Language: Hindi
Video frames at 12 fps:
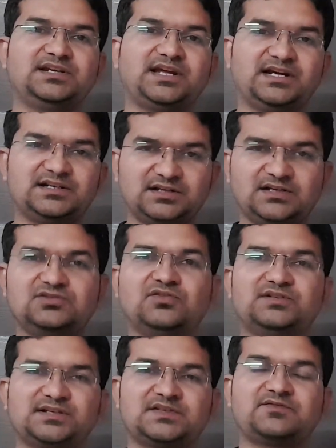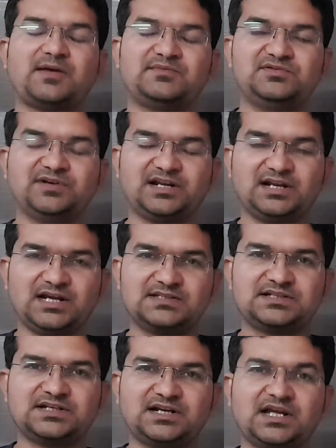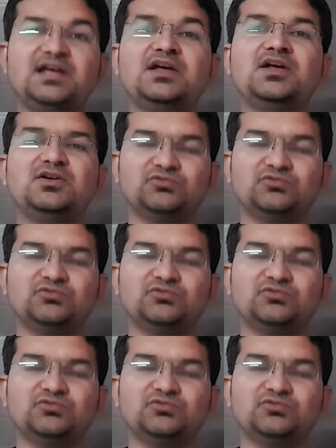नया जो जैसे 5G वगैरह लॉन्च कर रहा है